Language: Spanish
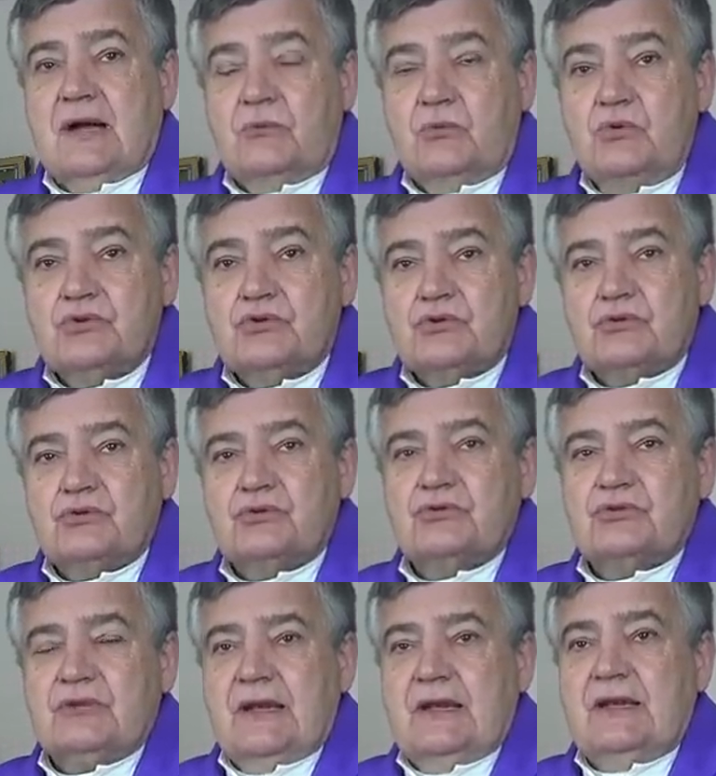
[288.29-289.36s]

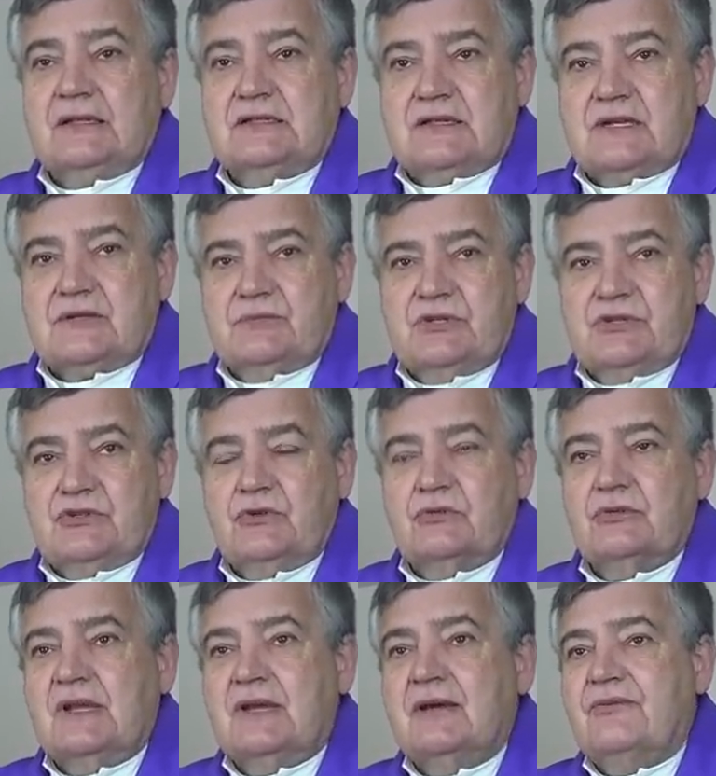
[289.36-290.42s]
abusos en la
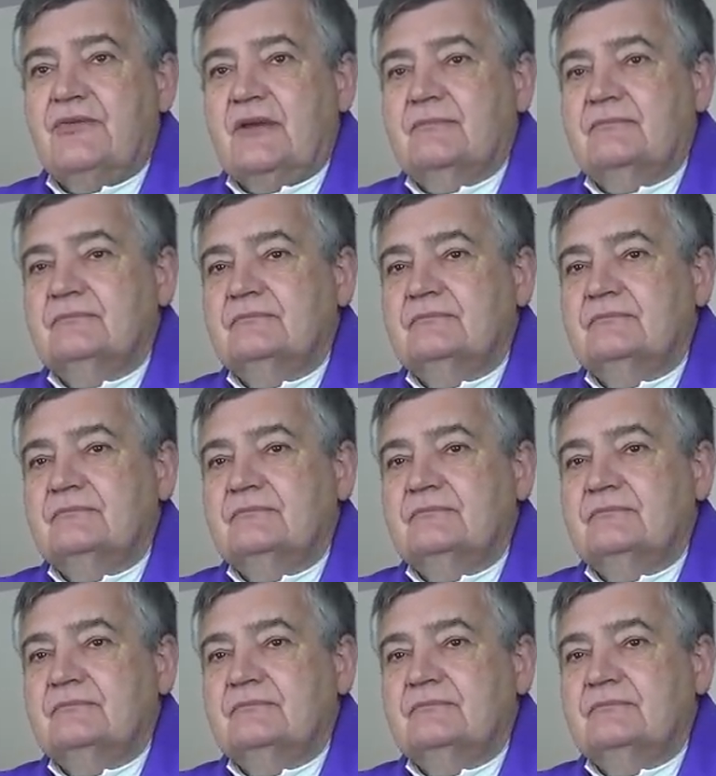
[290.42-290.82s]
transmisión de la fe.